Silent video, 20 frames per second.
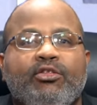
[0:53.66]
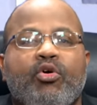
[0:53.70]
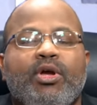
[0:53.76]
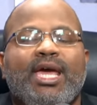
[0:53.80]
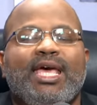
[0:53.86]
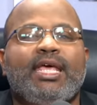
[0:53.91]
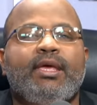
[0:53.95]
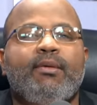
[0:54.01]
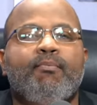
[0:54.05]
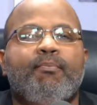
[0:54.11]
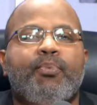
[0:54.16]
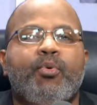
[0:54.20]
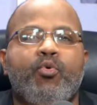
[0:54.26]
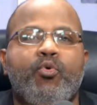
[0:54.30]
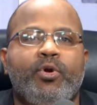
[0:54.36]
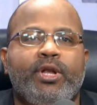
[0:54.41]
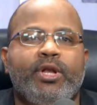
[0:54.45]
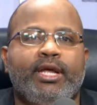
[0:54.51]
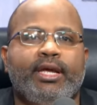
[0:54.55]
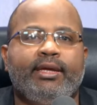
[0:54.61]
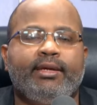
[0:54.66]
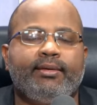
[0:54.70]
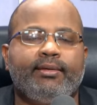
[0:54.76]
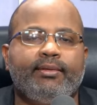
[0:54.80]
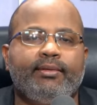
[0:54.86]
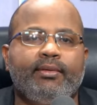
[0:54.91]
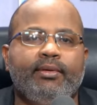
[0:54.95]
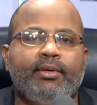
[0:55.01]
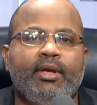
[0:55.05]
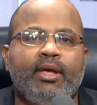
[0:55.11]
esto queda impune,
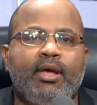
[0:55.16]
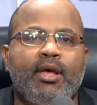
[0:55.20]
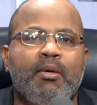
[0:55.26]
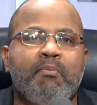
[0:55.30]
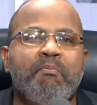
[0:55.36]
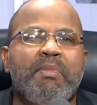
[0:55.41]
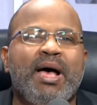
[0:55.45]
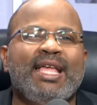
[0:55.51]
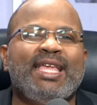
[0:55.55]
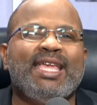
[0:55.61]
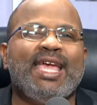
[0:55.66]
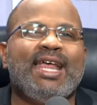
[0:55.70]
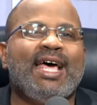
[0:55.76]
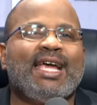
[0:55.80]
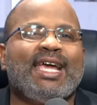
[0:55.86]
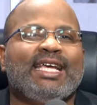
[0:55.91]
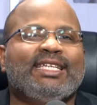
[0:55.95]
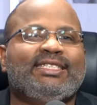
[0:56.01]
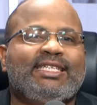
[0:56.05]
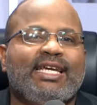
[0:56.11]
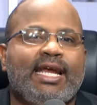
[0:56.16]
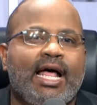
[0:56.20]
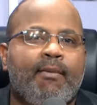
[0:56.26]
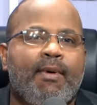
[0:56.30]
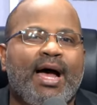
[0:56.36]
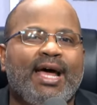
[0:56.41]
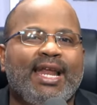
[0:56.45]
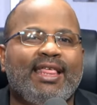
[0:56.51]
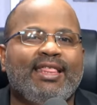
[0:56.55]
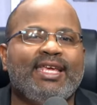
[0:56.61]
mañana qué será?
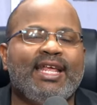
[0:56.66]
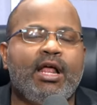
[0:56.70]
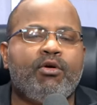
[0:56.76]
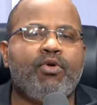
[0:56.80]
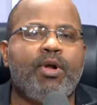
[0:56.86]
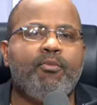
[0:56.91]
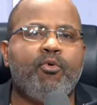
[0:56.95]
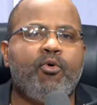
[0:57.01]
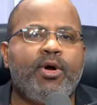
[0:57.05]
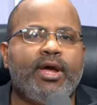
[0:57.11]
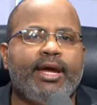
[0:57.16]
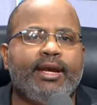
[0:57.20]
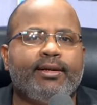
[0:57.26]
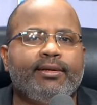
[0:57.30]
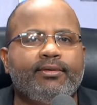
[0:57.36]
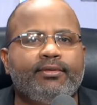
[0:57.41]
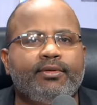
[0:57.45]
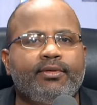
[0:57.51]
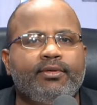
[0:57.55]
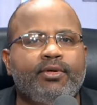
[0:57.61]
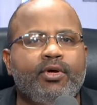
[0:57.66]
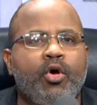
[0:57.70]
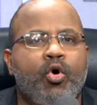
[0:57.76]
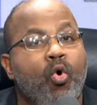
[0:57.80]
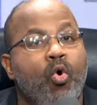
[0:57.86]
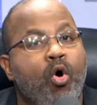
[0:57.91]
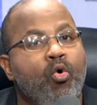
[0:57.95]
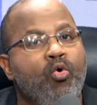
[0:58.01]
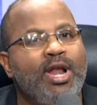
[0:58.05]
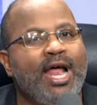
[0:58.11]
¿Va a agredir a una mujer?
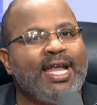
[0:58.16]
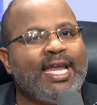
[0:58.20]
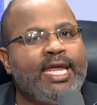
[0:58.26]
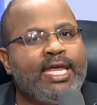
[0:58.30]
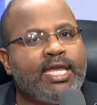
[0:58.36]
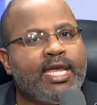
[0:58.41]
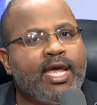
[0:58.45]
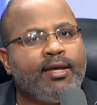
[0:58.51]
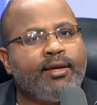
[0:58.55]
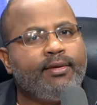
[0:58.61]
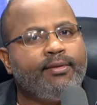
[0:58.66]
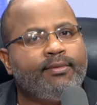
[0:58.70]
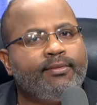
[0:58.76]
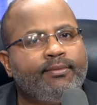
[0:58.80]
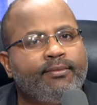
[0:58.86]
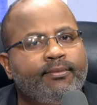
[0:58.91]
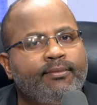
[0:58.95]
o a una niña